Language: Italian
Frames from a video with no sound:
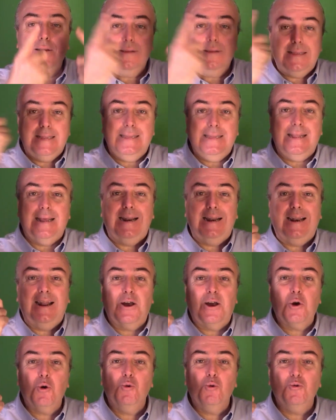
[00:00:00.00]

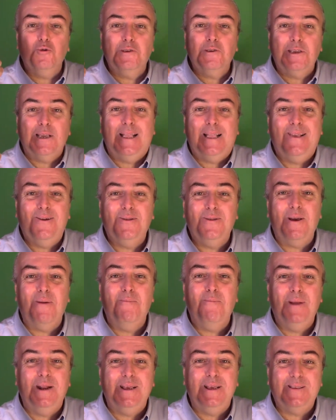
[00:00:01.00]
nel consiglio di
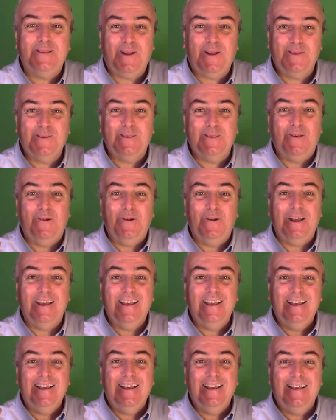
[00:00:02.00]
amministrazione
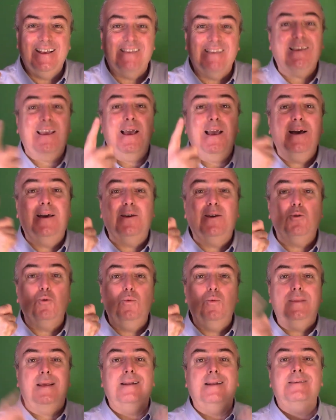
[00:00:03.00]
sei anche tu
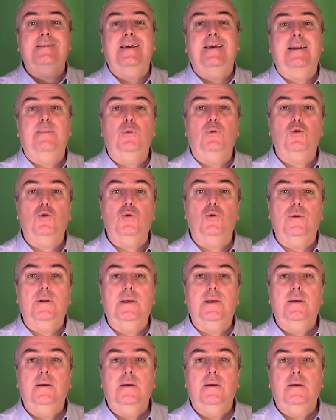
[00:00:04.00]
nella sala
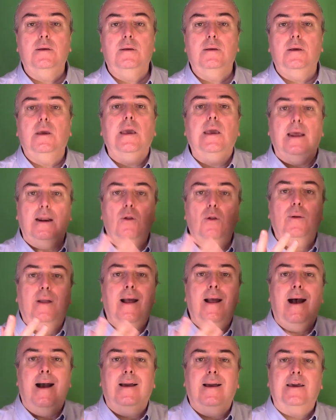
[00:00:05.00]
bottoni e
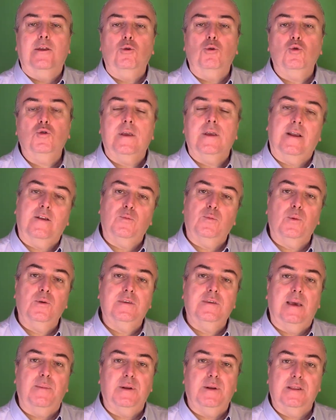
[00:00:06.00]
allora anche tu sei
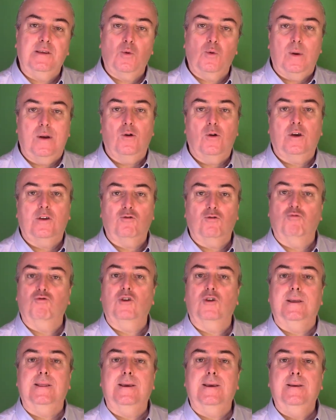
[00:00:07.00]
responsabile di quello che
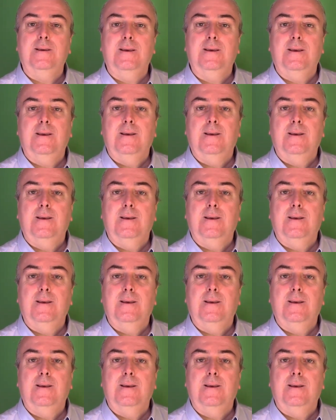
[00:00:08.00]
succede.